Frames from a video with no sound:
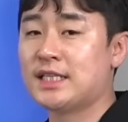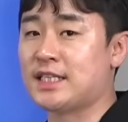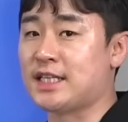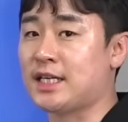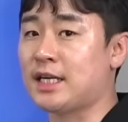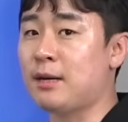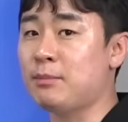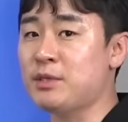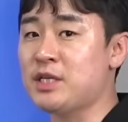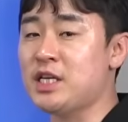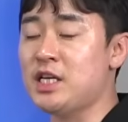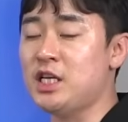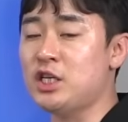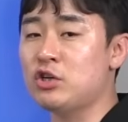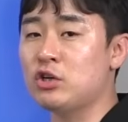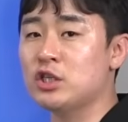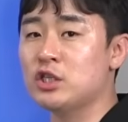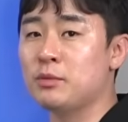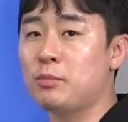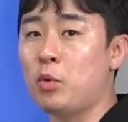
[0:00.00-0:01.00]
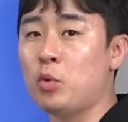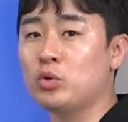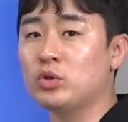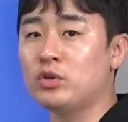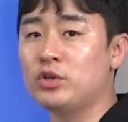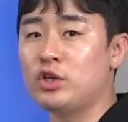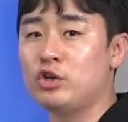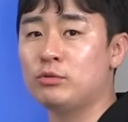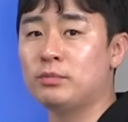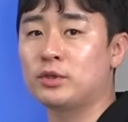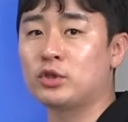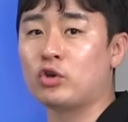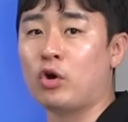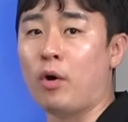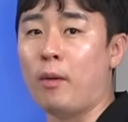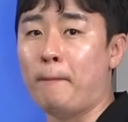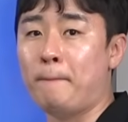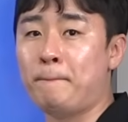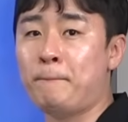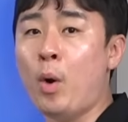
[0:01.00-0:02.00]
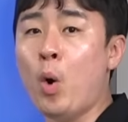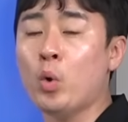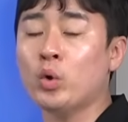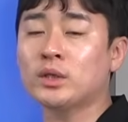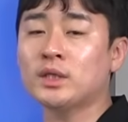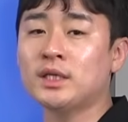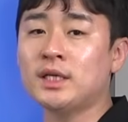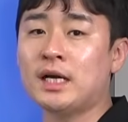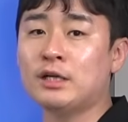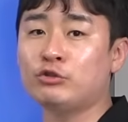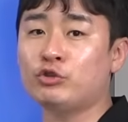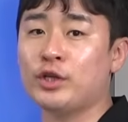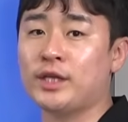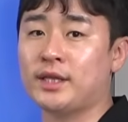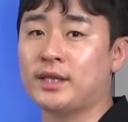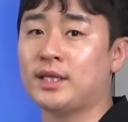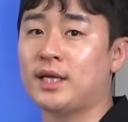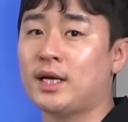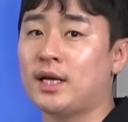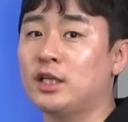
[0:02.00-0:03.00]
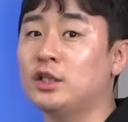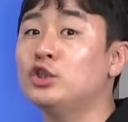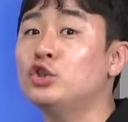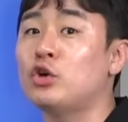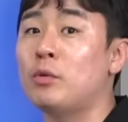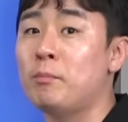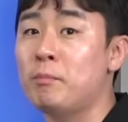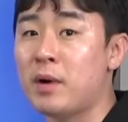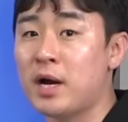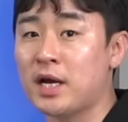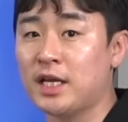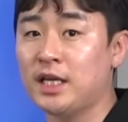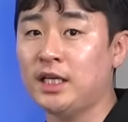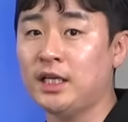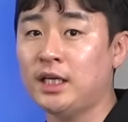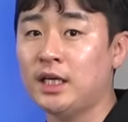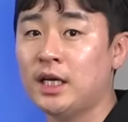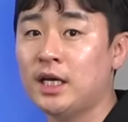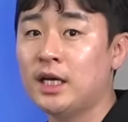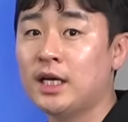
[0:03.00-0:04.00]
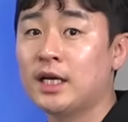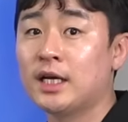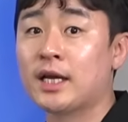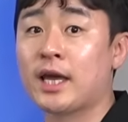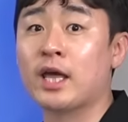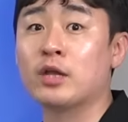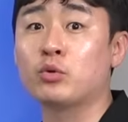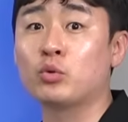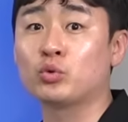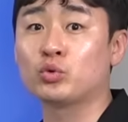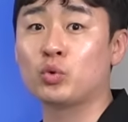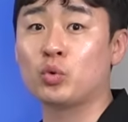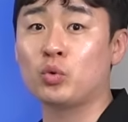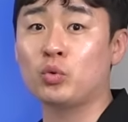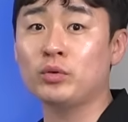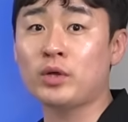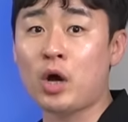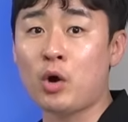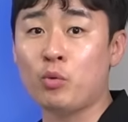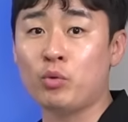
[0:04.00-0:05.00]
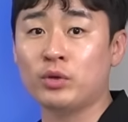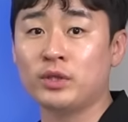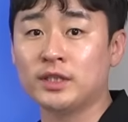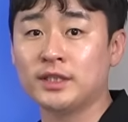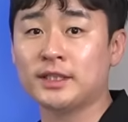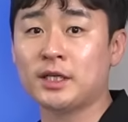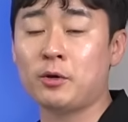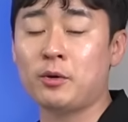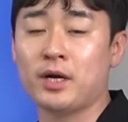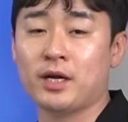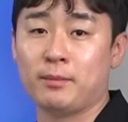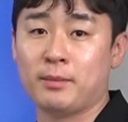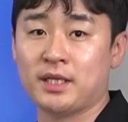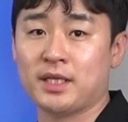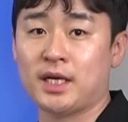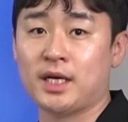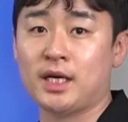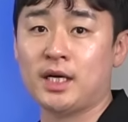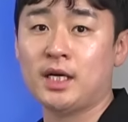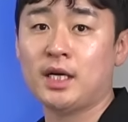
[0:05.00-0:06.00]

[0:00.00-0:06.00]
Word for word: 집값이 이천십오 년 이후부터 폭등할 수 있다는 전망이 계속적으로 나오고 있는 상황입니다.